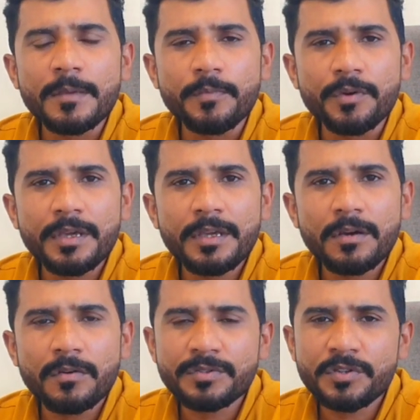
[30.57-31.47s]
की बुकिंग
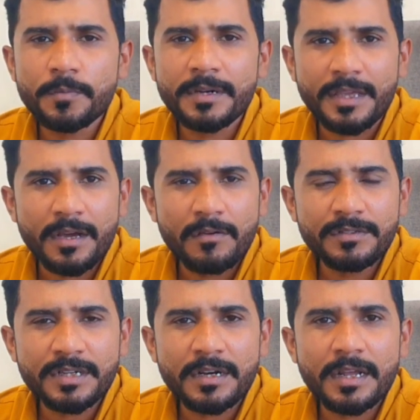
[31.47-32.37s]
और उसके ऊपर क्या
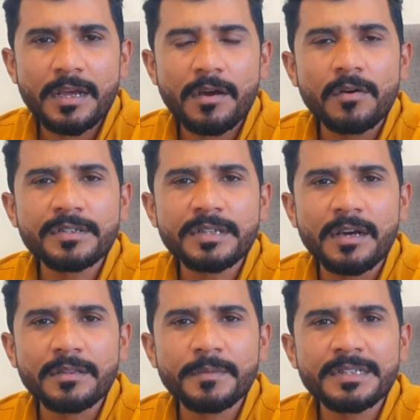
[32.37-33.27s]
ऑन चल रहा है और
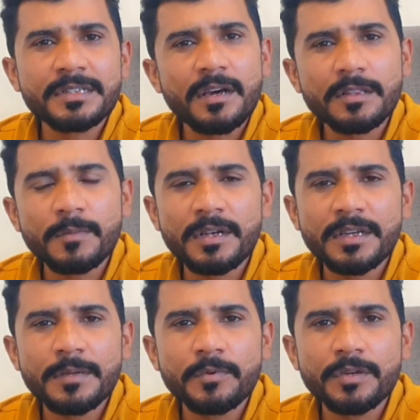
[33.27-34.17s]
साथ में सात मल्ला
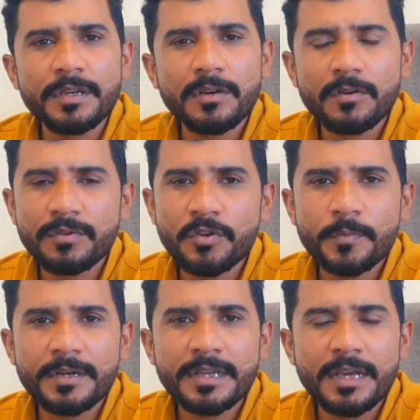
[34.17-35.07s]
की बुकिंग और उनके
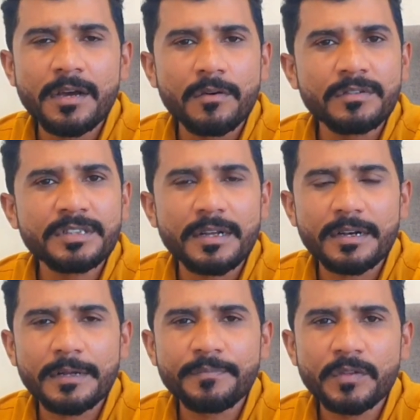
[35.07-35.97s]
ऊपर क्या ऑन चल
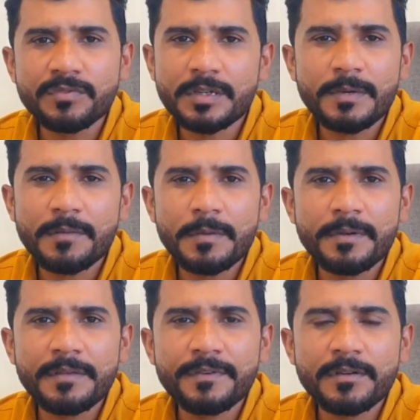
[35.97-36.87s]
रहा है उसके बारे में
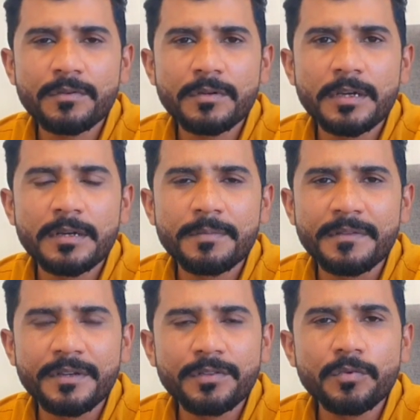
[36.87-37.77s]
ब्रीफ
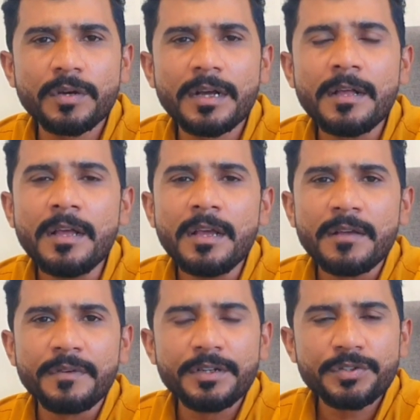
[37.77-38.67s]
ब्रीफिंग दूंगा
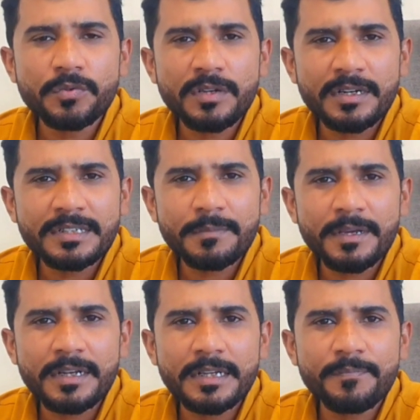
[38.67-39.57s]
वीडियो शुरू करने से
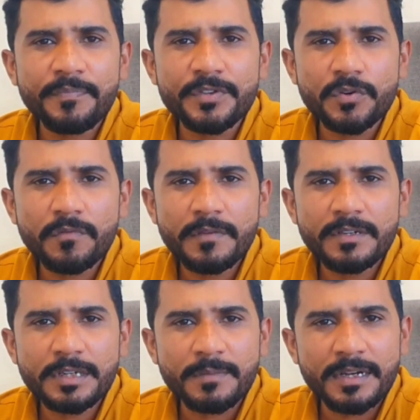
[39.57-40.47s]
पहले जो भी
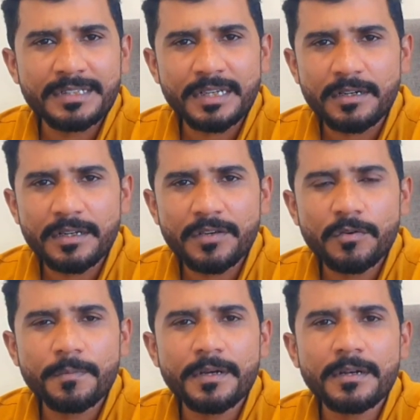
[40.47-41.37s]
बस हमारे चैनल के
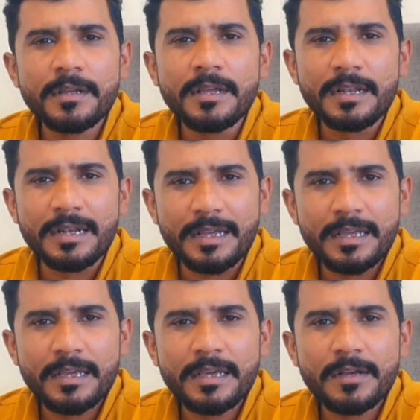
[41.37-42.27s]
ऊपर
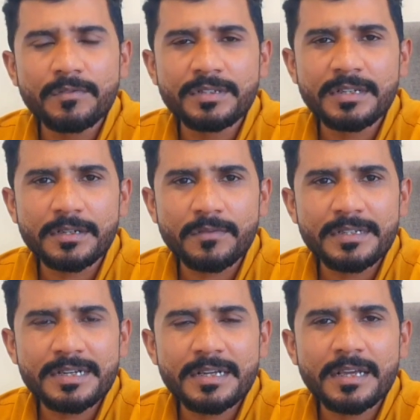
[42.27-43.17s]
नए हैं उनसे
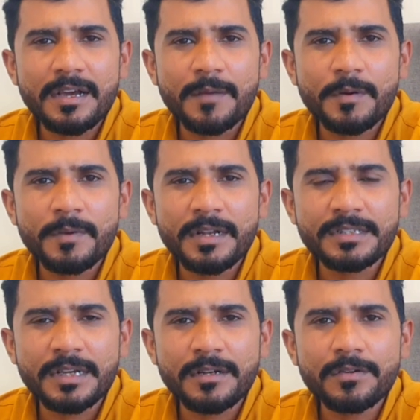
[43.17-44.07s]
रिक्वेस्ट है कि आप हमारे
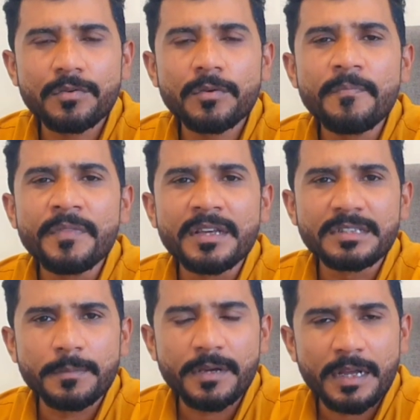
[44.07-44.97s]
चैनल को
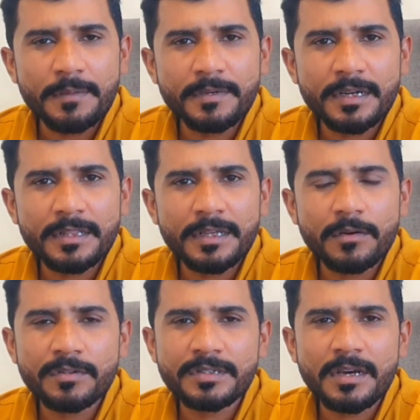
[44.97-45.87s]
सब्सक्राइब कर दें
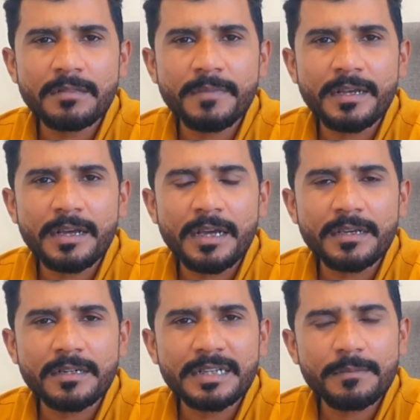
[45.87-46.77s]
और साथ बेल
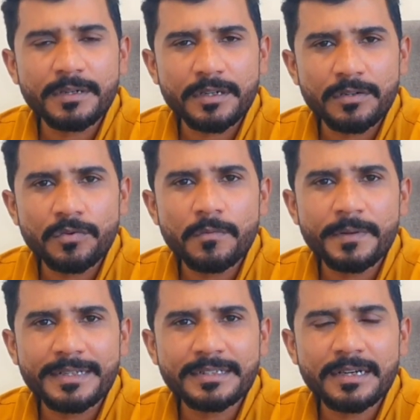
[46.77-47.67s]
आइकन के बटन को
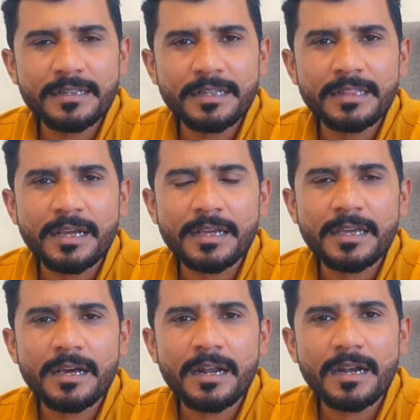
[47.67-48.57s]
प्रेस कर दें
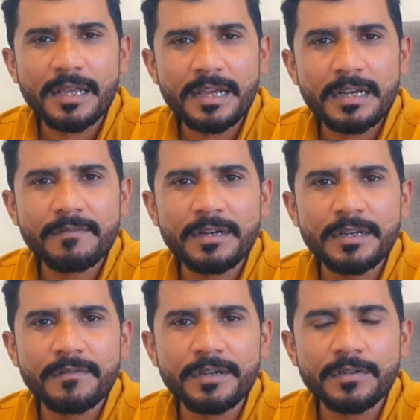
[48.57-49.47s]
ताकि हर नई आने
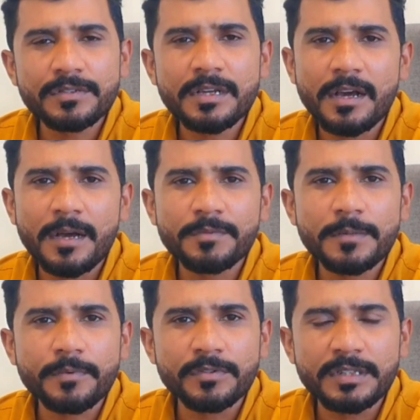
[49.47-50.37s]
वाली वीडियो आप
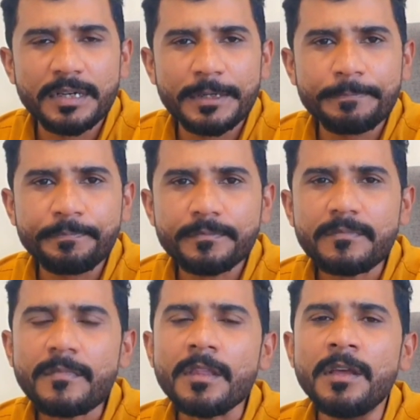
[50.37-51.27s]
तक पहुँचती रहें
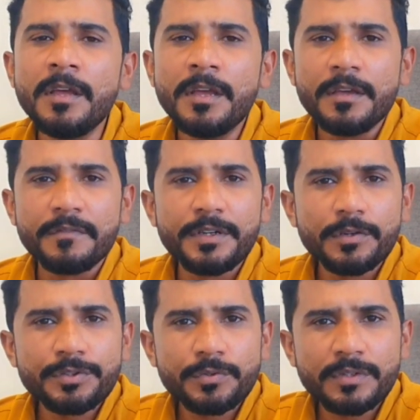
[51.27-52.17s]

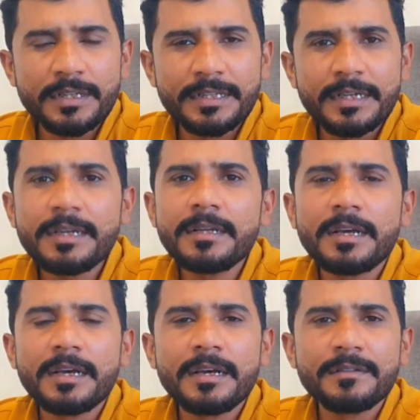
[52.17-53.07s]
वीडियो को शुरू करते
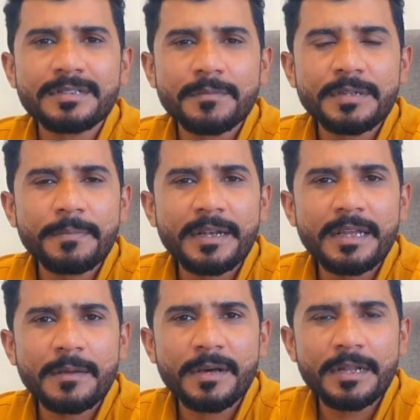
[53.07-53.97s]
हैं सबसे
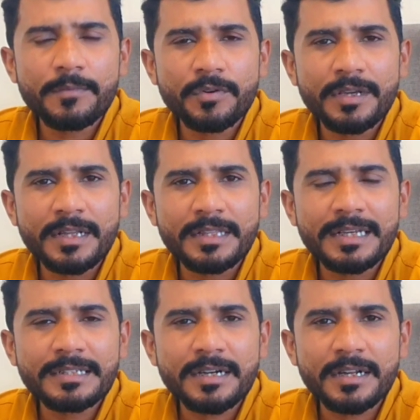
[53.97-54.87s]
पहले हमारी बुकिंग आती
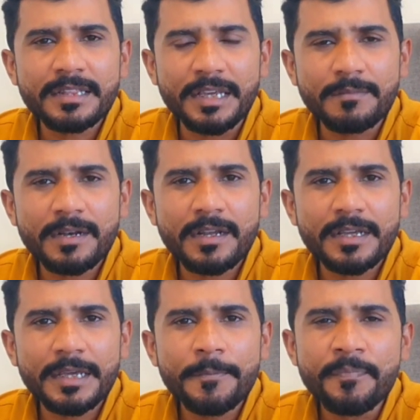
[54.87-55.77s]
है साढ़े तीन मरला
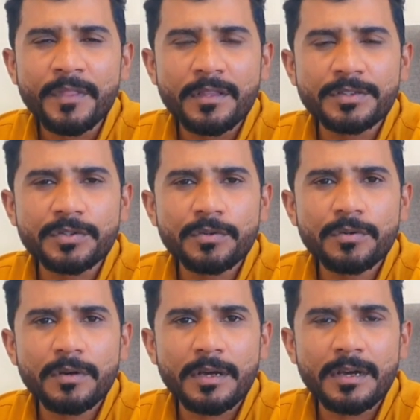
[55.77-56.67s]
की जिसको
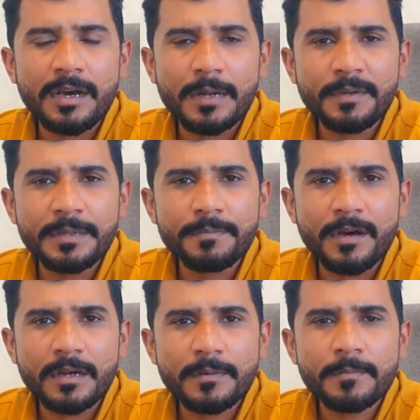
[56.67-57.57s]
हारमनी
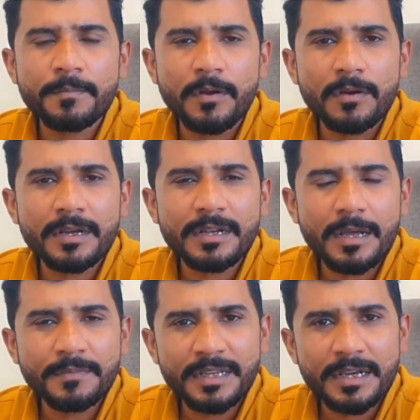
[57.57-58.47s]
पार्क ब्लॉक का
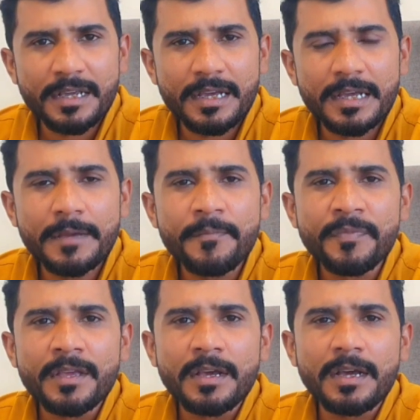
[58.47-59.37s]
नाम दिया गया है
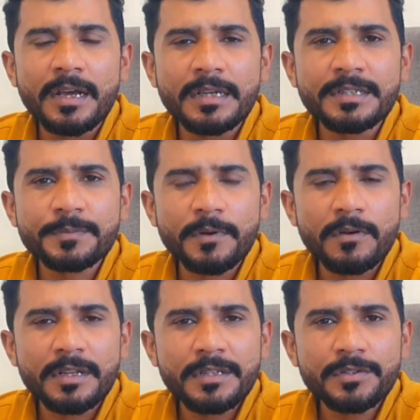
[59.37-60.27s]
इस
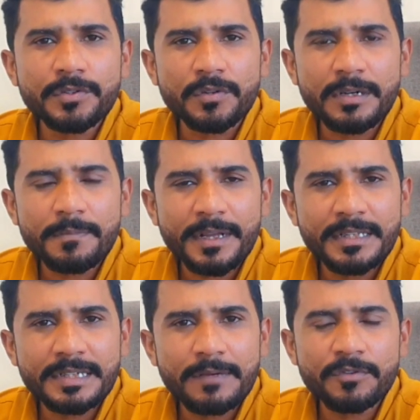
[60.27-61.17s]
प्लॉट की जो टोटल
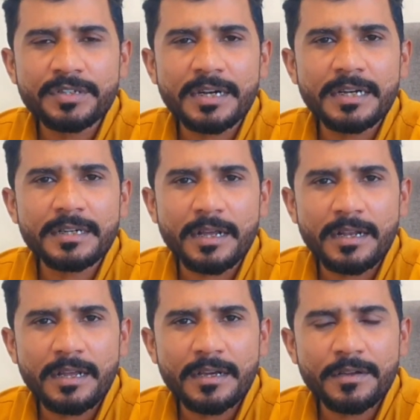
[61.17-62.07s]
प्राइस है वो साढ़े
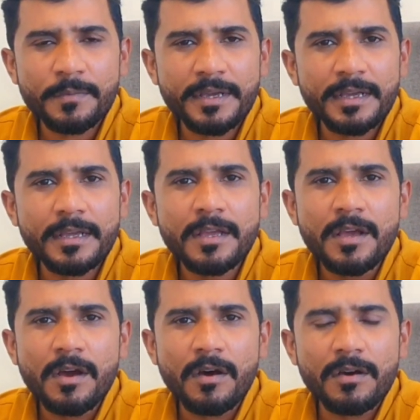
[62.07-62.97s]
अठारह लाख रुपए है
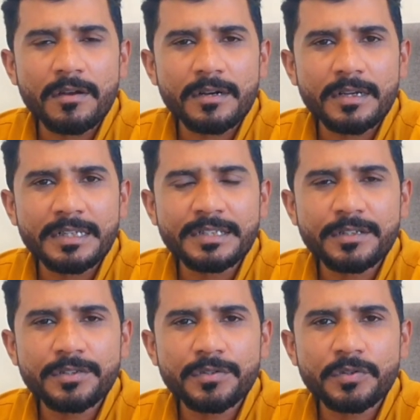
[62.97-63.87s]
और
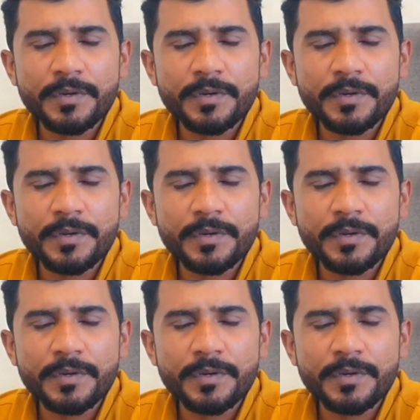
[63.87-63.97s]
इसकी जो